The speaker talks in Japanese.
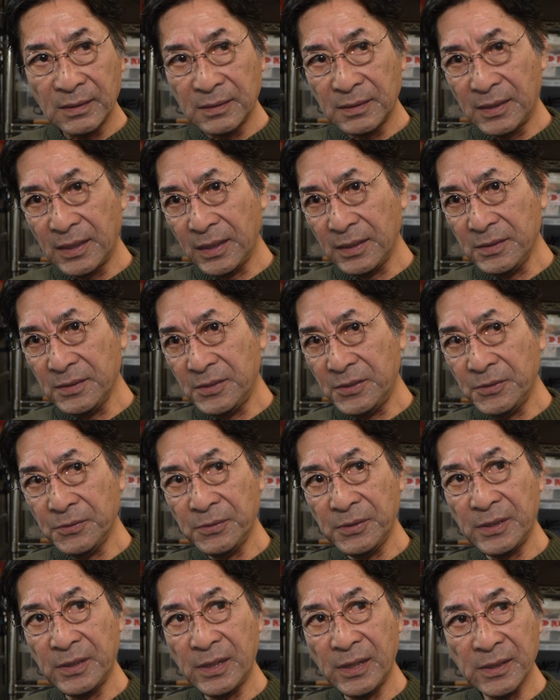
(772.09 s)
レンジ
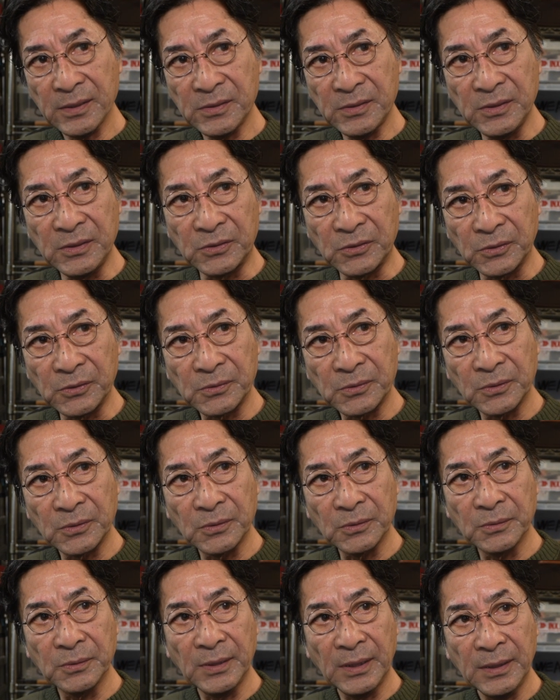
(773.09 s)
を入れやすいというこ
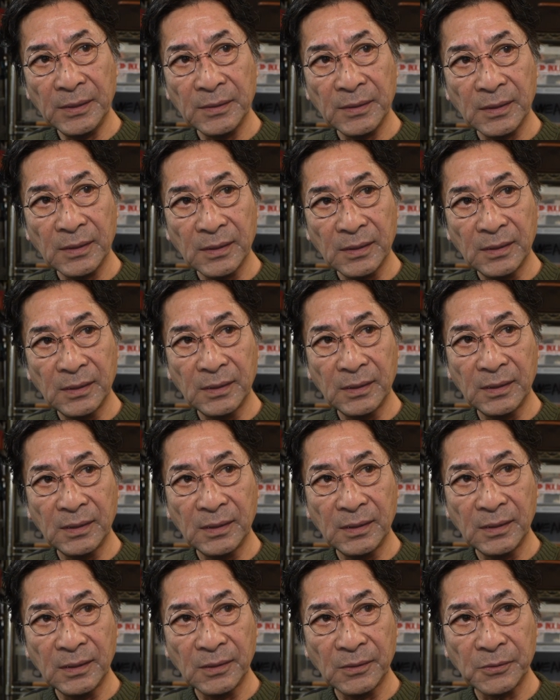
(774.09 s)
とをね、
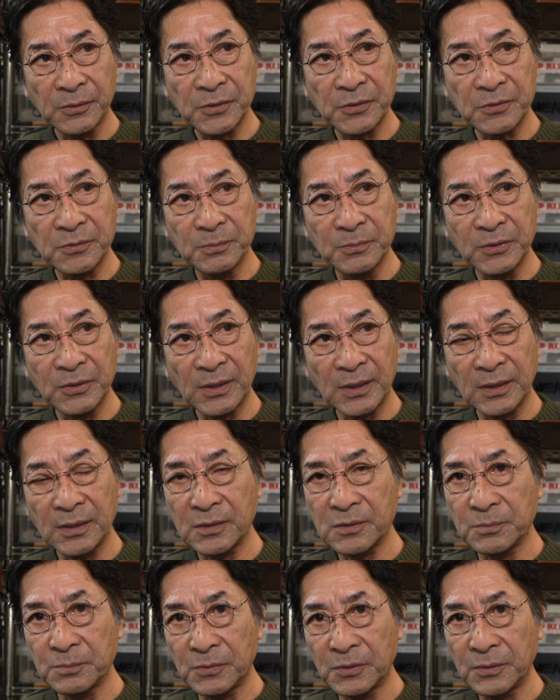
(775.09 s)
えー、星君も永
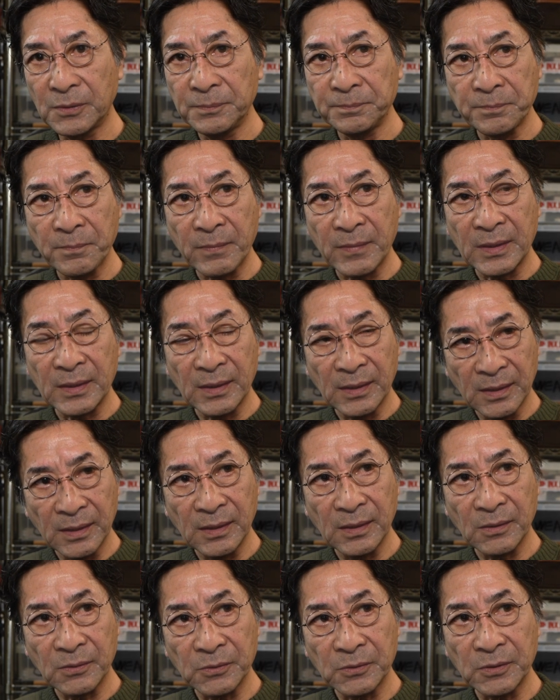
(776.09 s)
井君も、
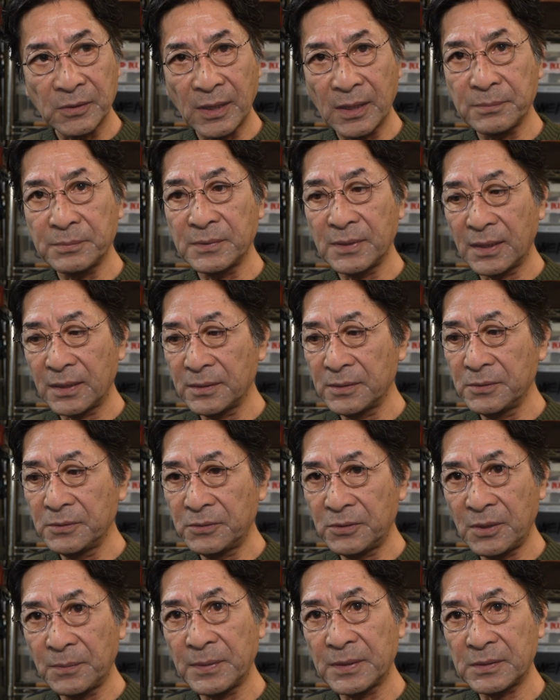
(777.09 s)
えー、このライブの中で言っ
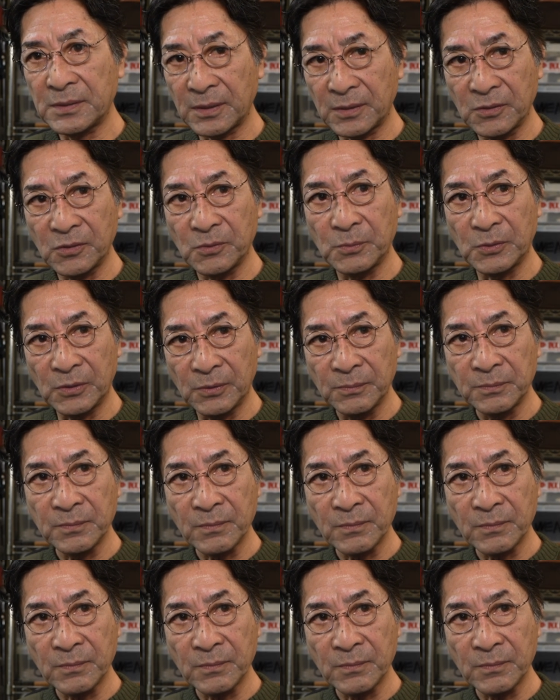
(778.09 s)
てましたけども